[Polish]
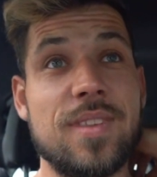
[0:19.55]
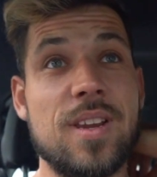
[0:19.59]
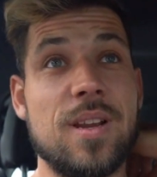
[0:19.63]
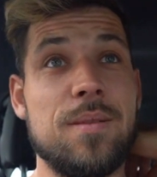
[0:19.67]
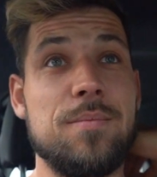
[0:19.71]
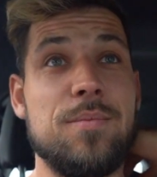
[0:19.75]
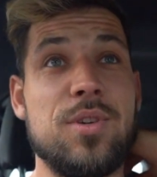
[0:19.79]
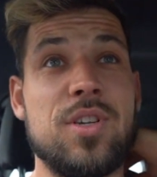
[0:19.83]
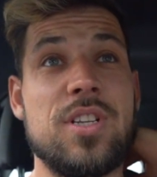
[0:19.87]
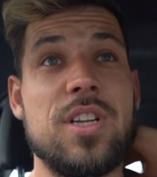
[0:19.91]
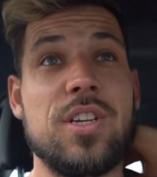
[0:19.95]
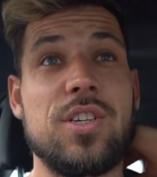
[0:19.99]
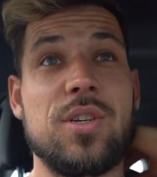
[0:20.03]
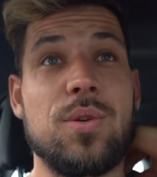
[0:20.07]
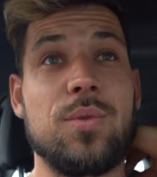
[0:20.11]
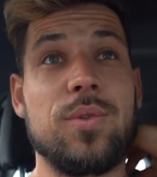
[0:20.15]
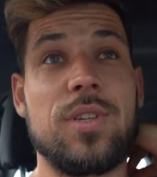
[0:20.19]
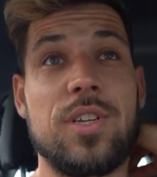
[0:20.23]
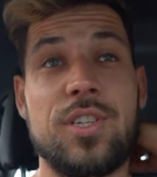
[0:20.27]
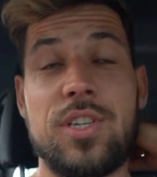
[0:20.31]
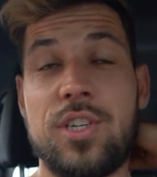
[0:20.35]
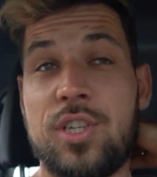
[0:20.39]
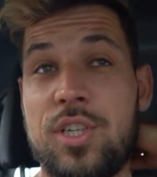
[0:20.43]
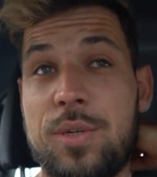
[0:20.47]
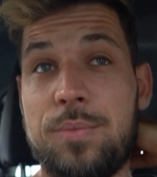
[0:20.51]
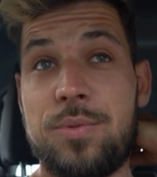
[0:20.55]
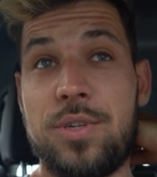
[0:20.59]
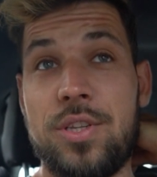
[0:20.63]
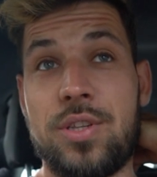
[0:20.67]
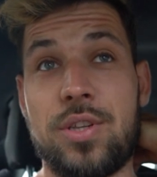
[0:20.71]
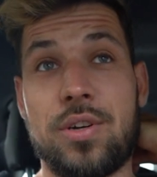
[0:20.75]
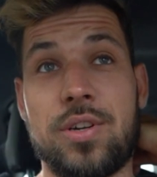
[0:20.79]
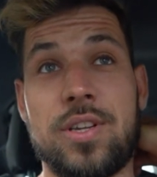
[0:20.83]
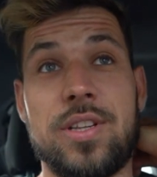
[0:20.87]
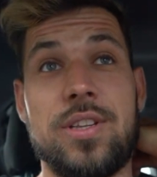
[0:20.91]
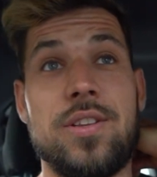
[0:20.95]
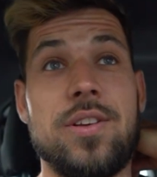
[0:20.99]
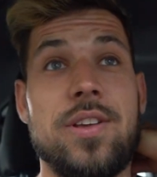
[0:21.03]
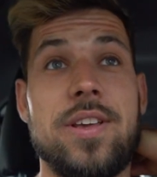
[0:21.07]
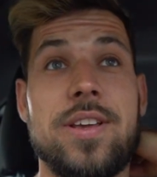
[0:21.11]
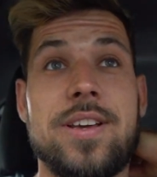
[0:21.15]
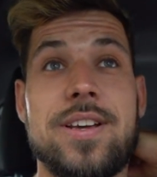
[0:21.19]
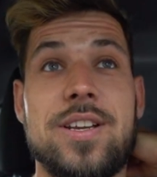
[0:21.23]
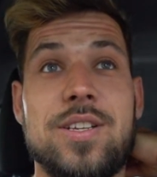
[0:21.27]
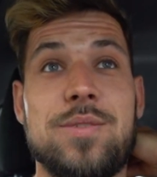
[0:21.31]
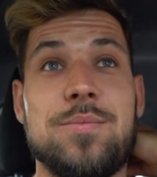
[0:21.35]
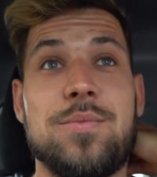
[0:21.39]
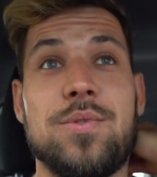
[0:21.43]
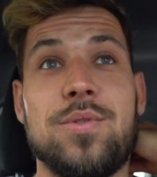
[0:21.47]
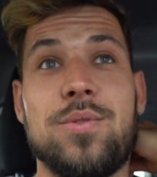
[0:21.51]
Myślę, że uda się szybciej trochę
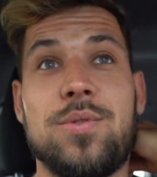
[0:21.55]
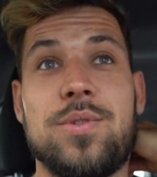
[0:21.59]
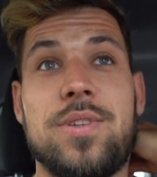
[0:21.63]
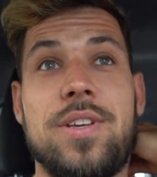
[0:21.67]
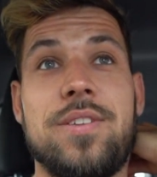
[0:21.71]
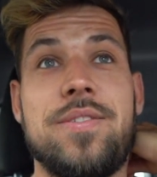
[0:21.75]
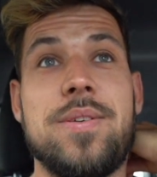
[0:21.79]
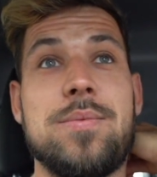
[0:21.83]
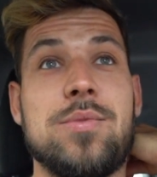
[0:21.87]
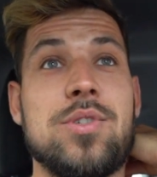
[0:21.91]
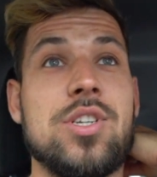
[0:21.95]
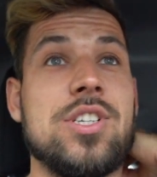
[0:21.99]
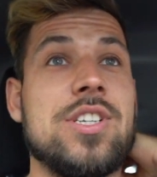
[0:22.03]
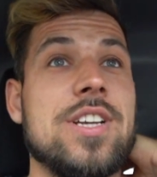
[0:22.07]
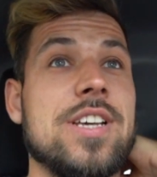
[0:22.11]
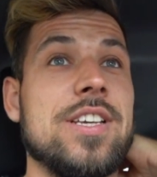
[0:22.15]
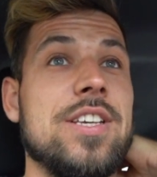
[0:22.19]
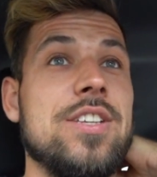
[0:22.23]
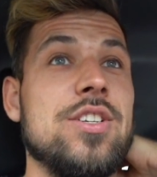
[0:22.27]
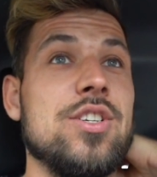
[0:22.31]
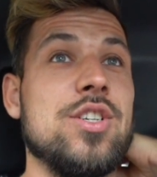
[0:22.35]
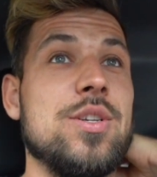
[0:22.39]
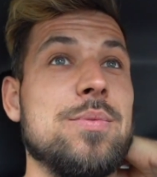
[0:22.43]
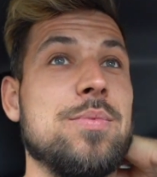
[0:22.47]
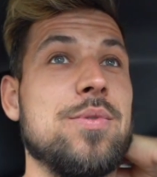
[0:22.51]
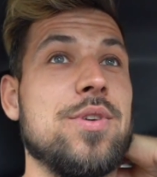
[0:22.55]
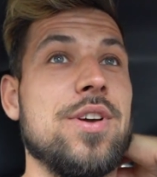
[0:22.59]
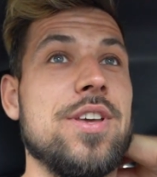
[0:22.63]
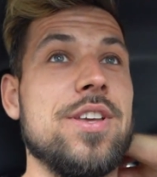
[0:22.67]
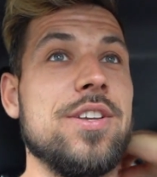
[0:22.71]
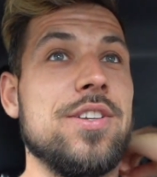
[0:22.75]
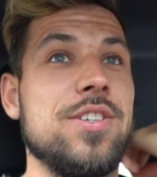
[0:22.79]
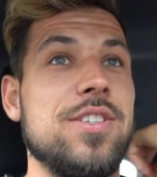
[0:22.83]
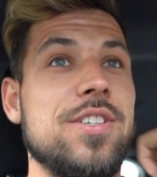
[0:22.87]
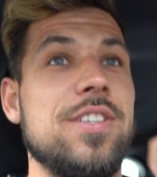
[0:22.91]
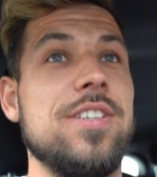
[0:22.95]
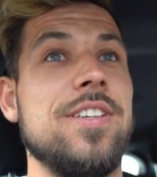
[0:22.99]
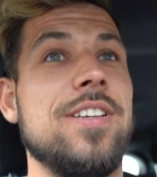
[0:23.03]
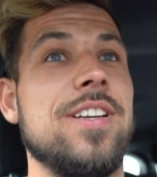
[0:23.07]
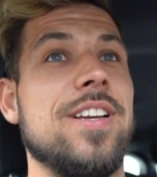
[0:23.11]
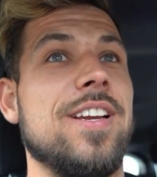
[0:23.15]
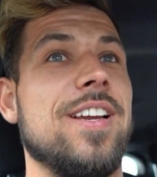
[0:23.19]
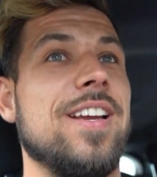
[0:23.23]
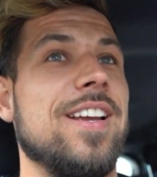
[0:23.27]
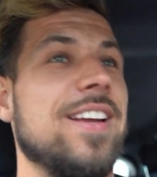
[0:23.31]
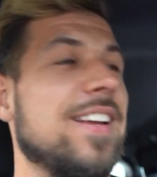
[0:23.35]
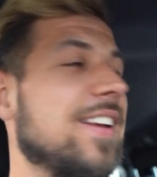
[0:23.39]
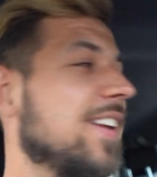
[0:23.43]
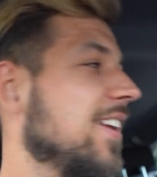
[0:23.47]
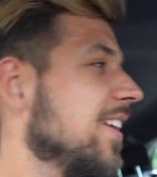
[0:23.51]
dojechać, bo tutaj wiem, że Szachin szybko jeździ.
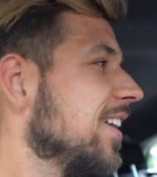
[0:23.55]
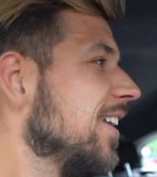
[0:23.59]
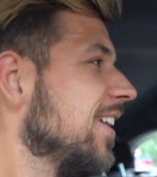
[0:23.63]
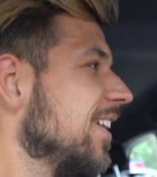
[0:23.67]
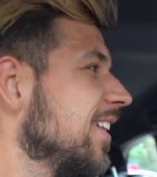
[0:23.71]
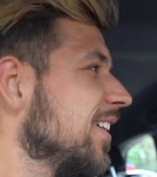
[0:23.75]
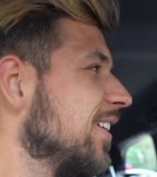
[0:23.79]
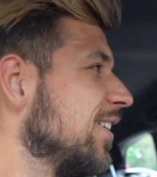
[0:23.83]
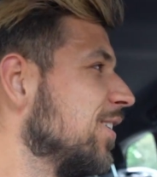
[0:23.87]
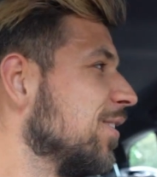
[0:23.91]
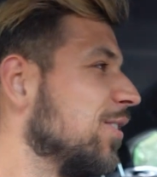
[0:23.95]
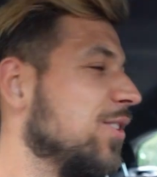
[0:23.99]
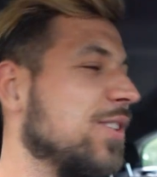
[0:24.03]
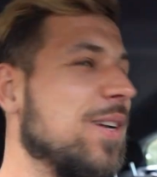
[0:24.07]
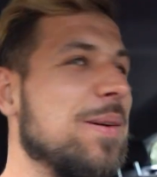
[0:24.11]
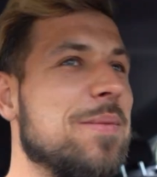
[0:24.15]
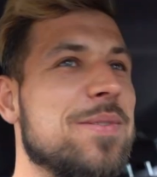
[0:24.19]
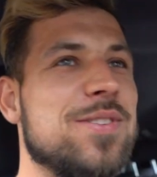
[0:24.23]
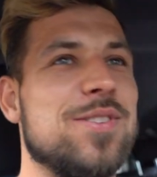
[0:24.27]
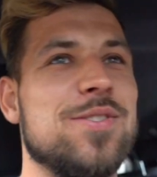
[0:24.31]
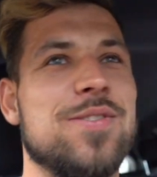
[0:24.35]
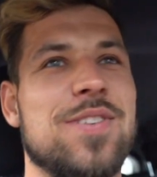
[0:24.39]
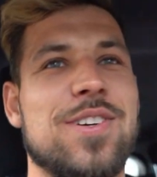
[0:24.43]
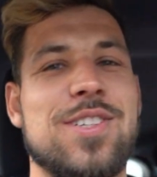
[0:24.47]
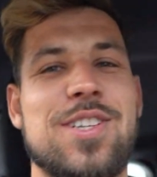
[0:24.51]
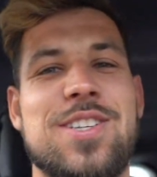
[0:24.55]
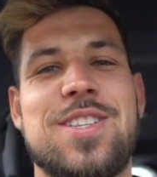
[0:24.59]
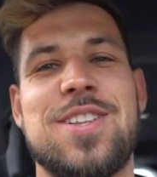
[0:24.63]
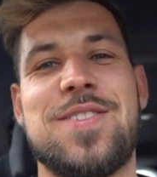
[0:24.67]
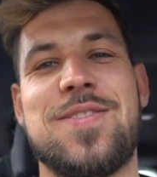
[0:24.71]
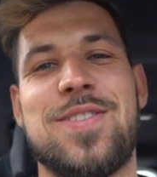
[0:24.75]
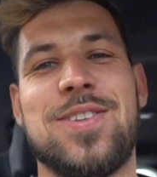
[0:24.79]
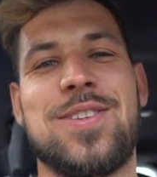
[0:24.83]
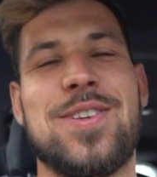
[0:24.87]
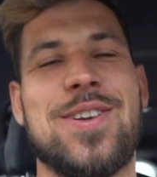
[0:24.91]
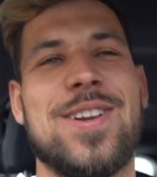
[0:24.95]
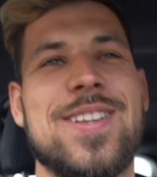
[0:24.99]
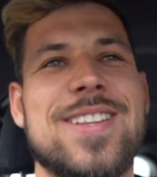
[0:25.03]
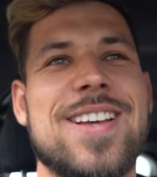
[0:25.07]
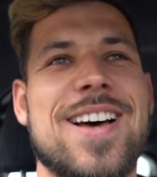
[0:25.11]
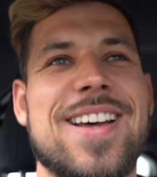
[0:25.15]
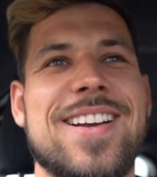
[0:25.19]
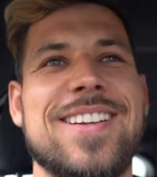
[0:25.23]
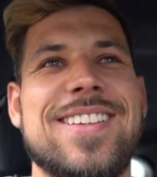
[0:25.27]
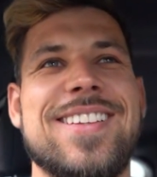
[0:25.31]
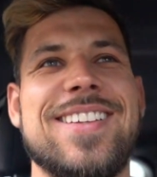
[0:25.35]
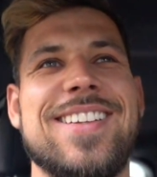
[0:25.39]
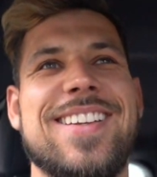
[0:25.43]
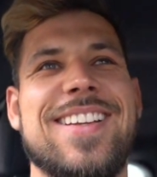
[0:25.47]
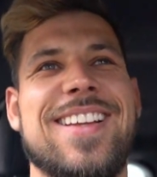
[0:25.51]
Tylko trzeba będzie uważać na
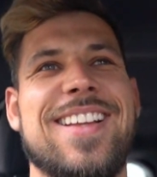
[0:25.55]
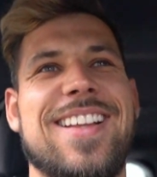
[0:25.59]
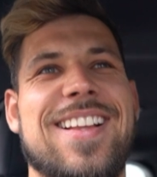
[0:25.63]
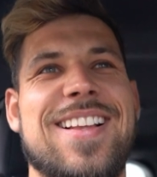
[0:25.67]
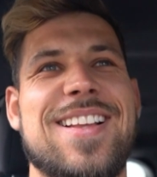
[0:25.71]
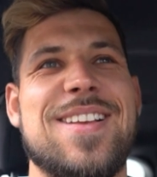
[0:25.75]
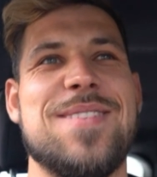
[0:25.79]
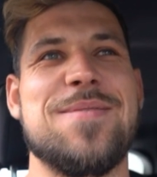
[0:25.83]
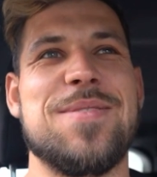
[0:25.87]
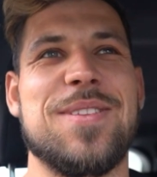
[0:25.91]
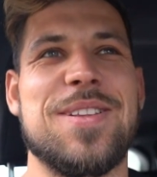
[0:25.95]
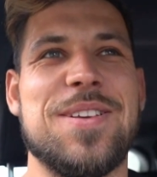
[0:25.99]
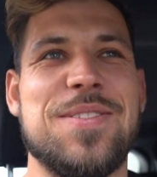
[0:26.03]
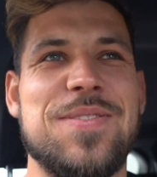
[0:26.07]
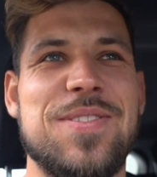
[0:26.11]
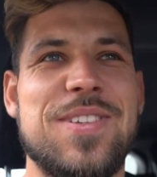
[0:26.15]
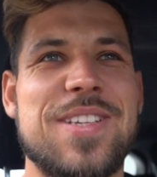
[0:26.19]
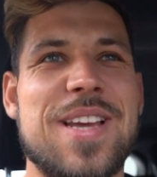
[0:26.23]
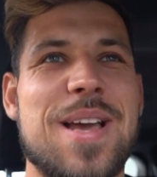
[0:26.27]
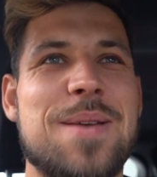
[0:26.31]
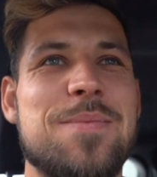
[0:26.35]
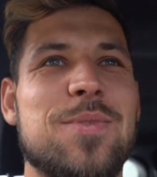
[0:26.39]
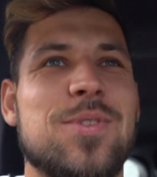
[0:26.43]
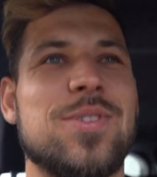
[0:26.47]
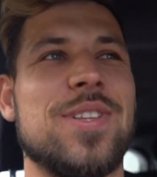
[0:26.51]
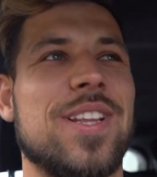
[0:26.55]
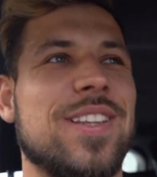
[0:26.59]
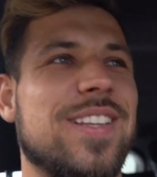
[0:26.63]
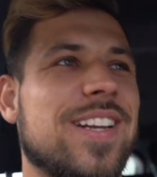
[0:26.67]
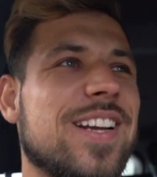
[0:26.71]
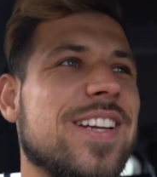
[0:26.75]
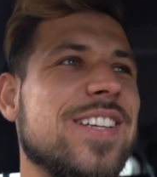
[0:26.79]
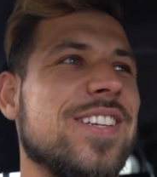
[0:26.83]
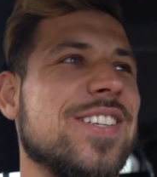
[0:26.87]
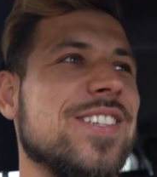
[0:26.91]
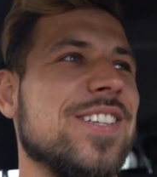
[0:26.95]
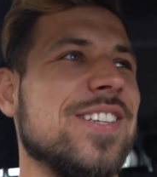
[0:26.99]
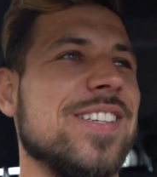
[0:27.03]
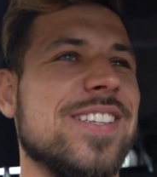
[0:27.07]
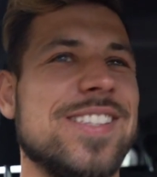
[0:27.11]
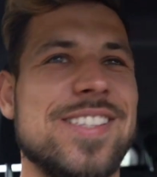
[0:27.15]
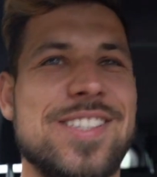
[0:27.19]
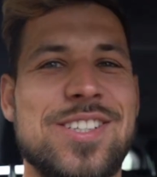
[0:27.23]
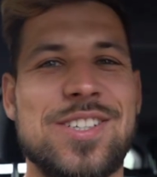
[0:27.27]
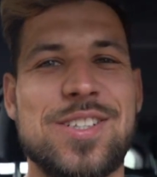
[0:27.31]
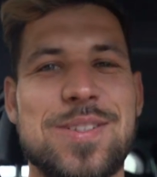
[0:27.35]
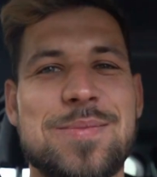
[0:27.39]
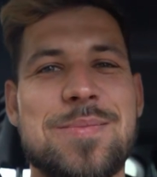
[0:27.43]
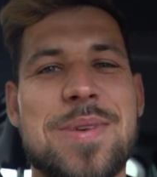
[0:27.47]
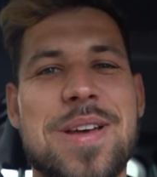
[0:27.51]
fotoradary. Bo tam widziałem już na trasie, że z
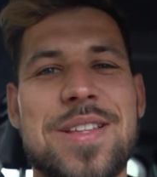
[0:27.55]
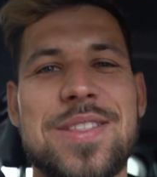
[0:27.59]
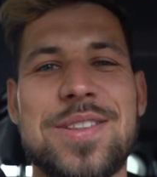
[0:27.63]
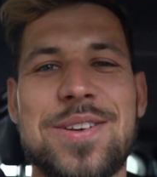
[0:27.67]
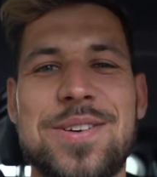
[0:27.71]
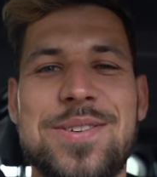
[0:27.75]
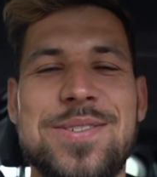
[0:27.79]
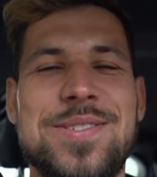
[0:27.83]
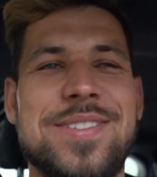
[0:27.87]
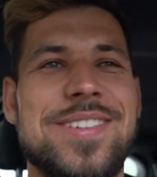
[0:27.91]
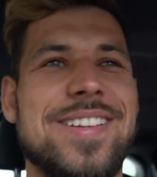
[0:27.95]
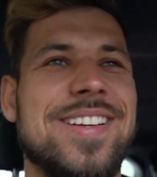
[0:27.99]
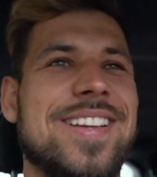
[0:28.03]
trzy będą.